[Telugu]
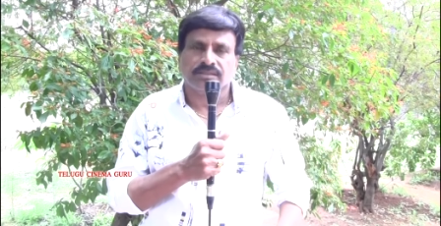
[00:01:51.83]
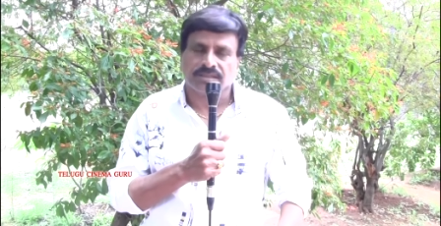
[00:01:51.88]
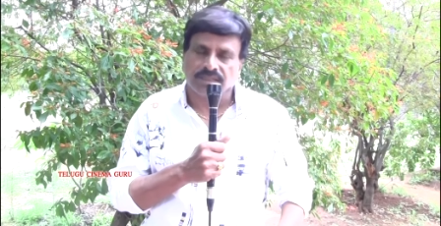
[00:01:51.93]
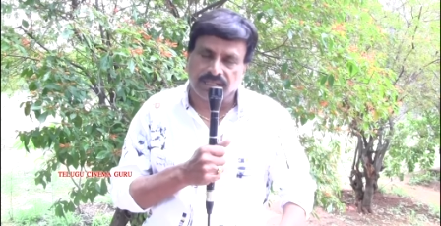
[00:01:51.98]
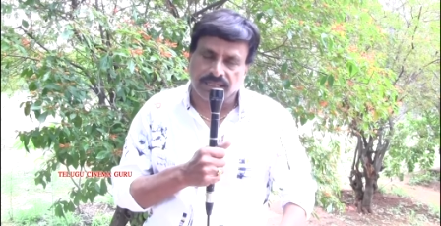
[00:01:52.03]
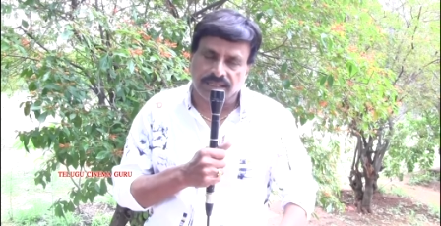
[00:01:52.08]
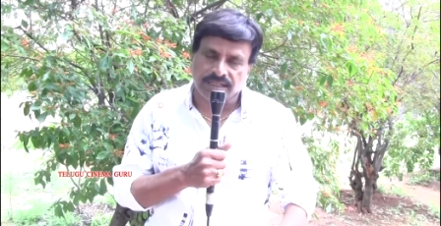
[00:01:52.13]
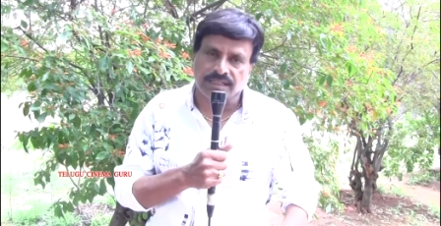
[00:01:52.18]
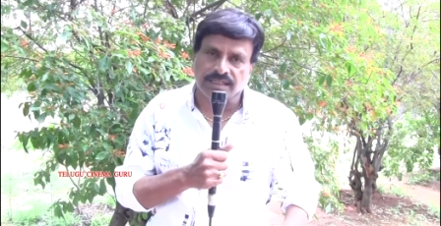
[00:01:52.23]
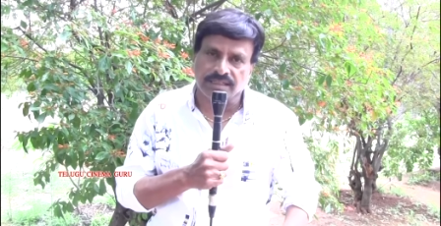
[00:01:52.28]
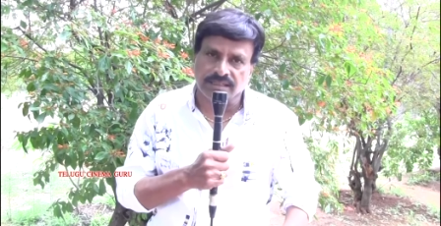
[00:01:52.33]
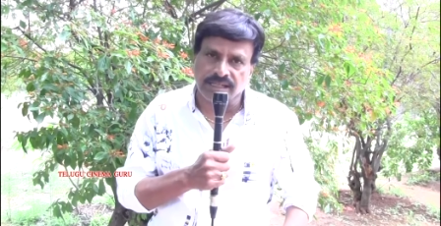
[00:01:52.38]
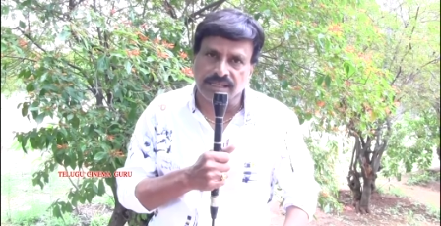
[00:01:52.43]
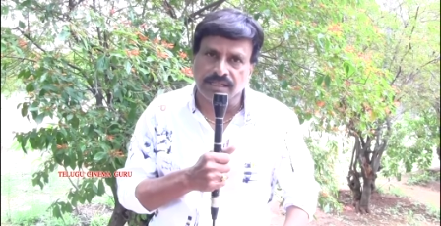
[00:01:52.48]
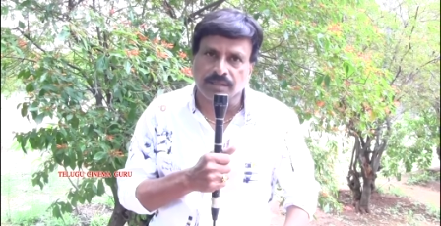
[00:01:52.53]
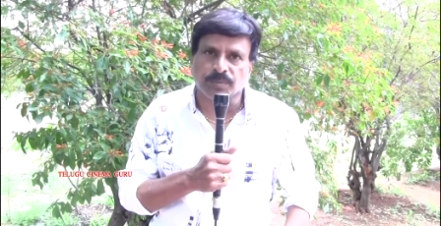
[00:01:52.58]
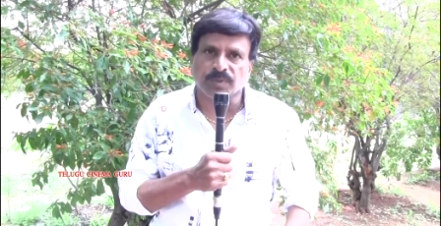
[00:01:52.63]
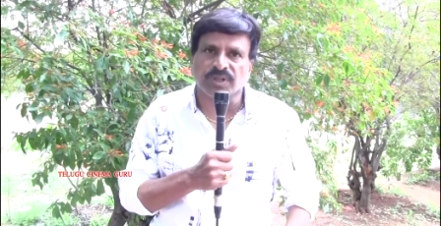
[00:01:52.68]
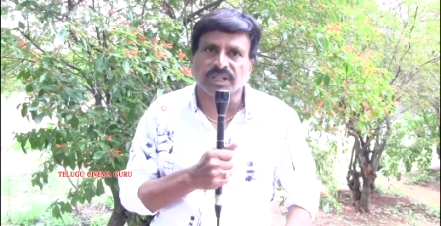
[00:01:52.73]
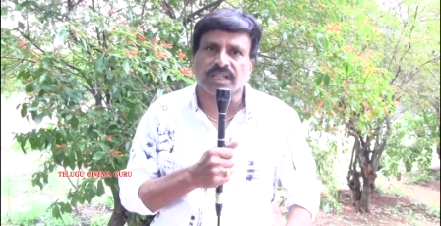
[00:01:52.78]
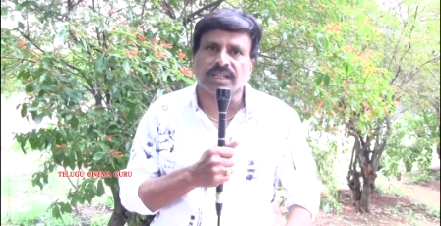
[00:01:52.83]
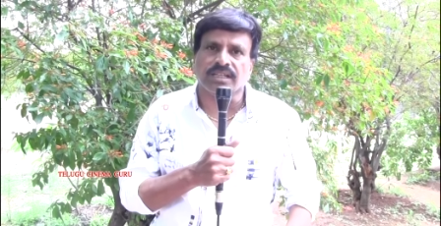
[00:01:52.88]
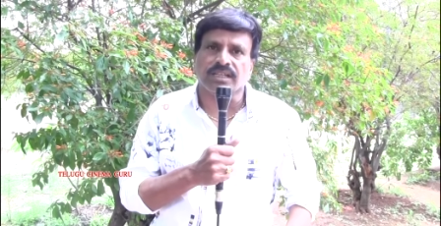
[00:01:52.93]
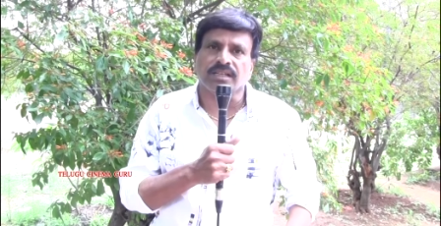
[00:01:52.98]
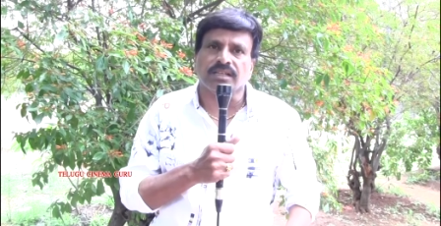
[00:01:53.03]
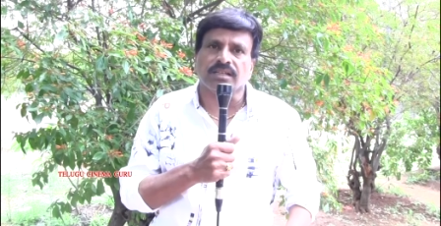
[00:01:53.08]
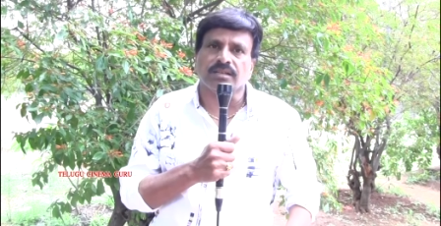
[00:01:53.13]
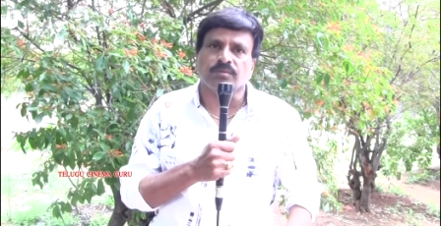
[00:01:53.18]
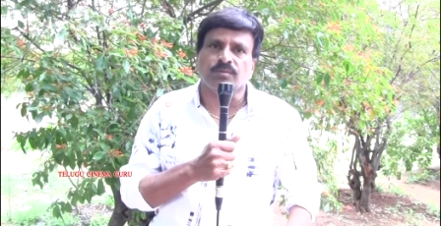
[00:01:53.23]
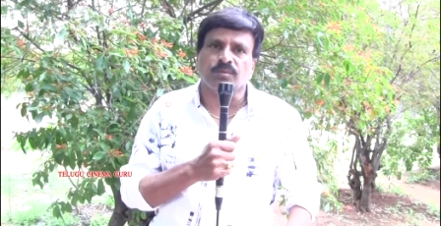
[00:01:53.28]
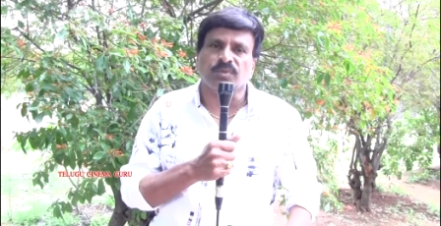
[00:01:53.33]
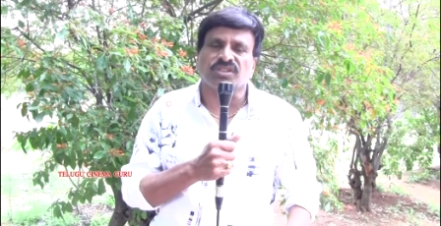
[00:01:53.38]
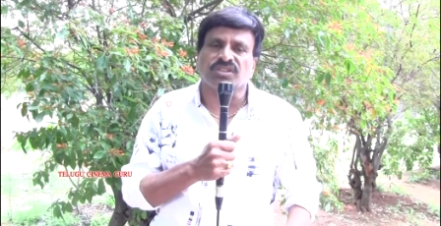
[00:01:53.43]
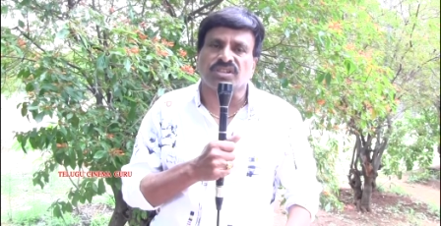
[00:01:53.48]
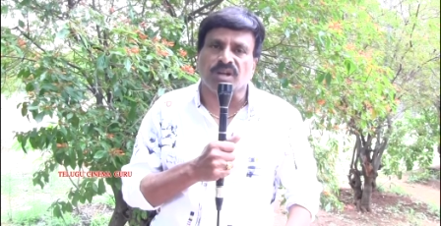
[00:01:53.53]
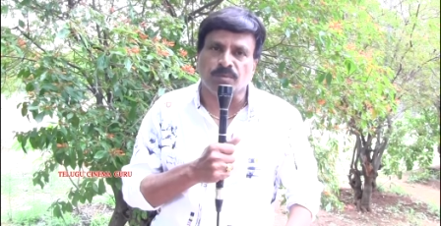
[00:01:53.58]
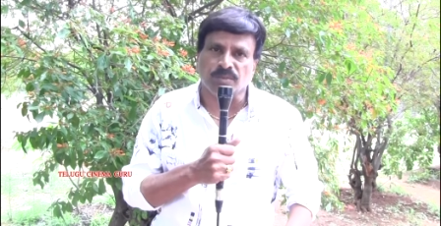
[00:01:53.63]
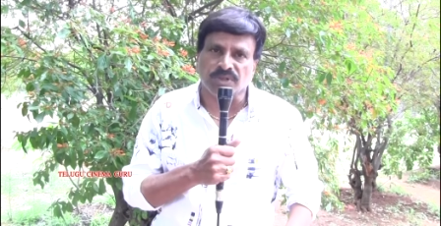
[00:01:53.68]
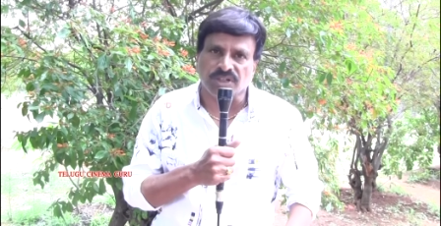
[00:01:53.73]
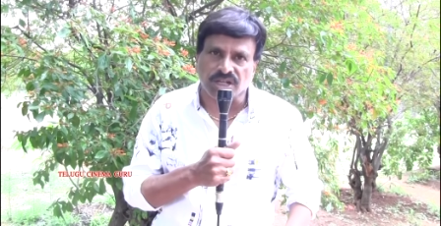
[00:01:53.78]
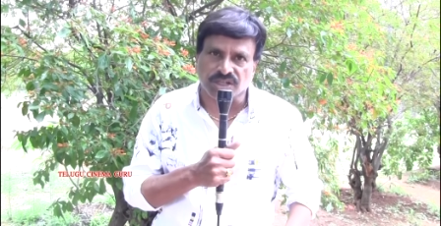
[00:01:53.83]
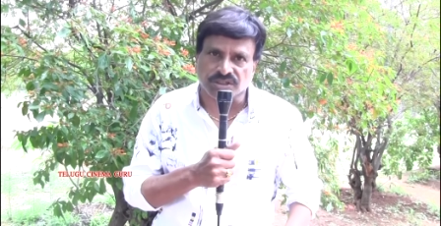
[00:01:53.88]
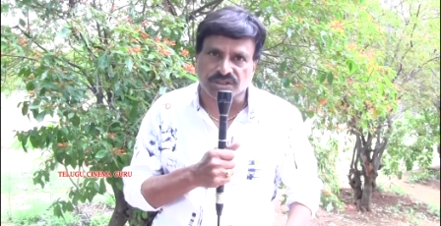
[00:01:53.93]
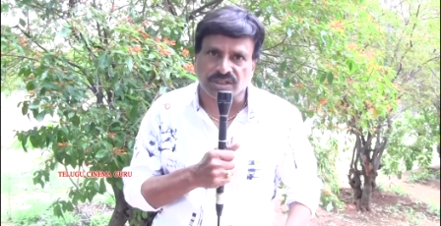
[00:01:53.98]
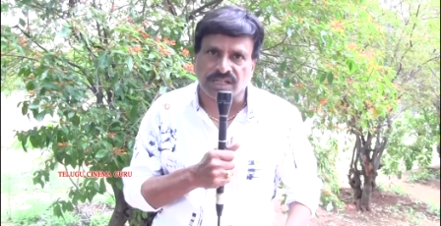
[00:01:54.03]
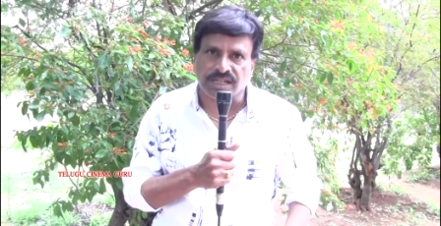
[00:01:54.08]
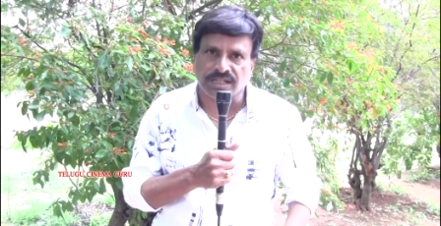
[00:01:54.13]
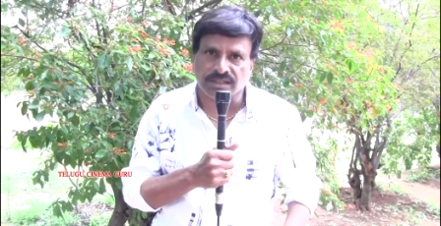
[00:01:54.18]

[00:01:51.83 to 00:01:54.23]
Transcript: సరే ఏదైనప్పటికీ మిస్కమ్యూనికేషన్